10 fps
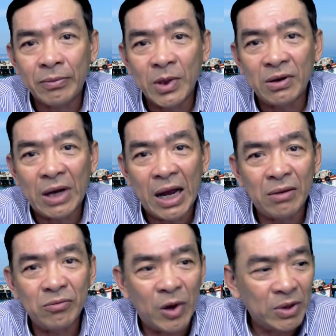à,
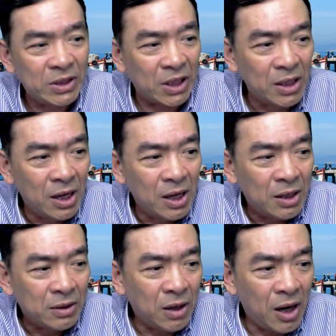và cái sự
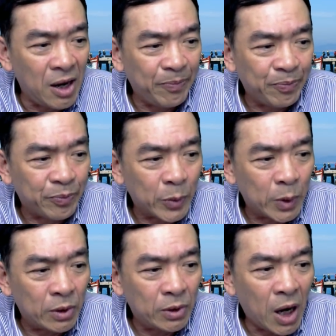nó
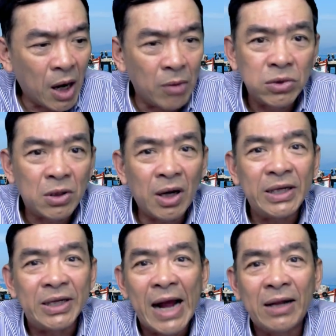nó không có cái gì
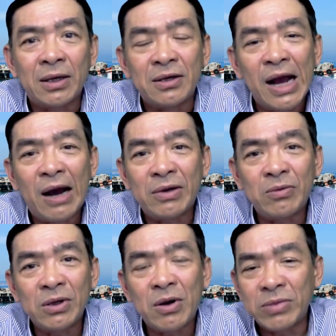đáng tự hào trong
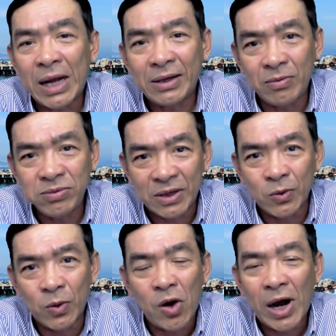cái công tác chống dịch
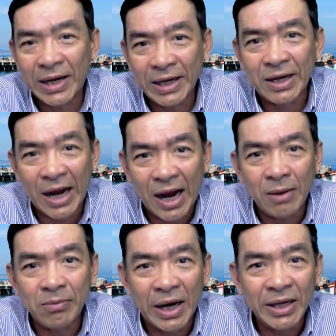của Hoa Kỳ cả
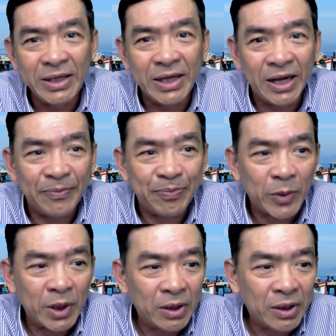bởi vì
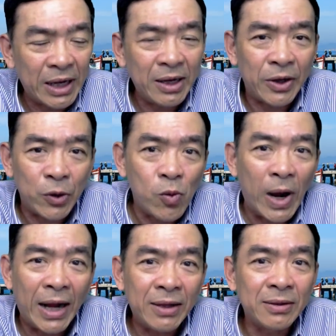cái hiệu
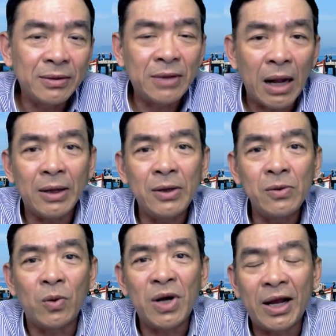quả tất yếu
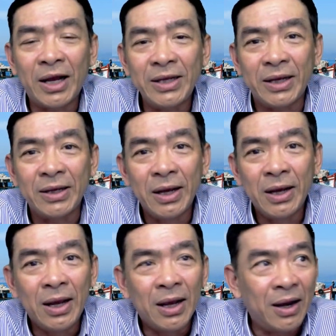của nó là cái gì
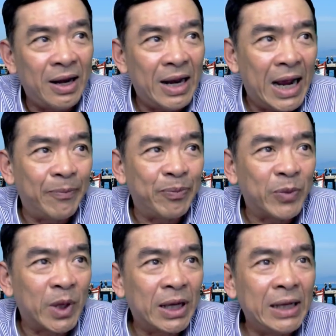là
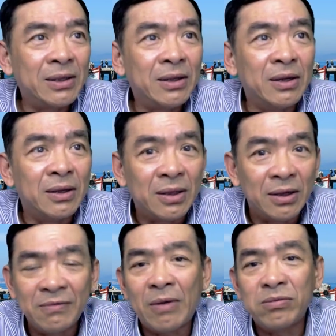cái người tử
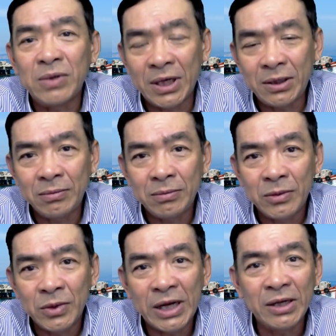vong nó ít
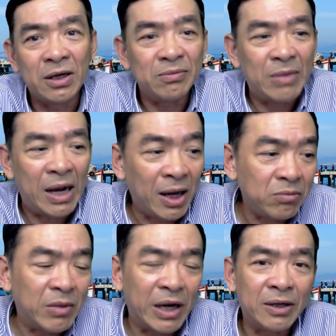cái người mà hết
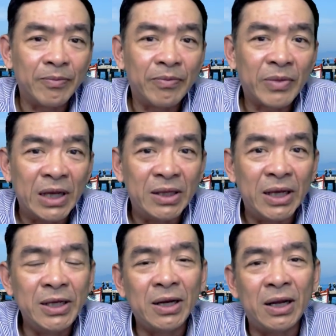bệnh thì dĩ
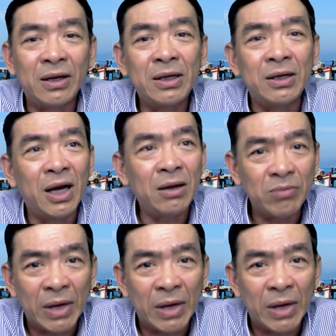nhiên là cái người hết bệnh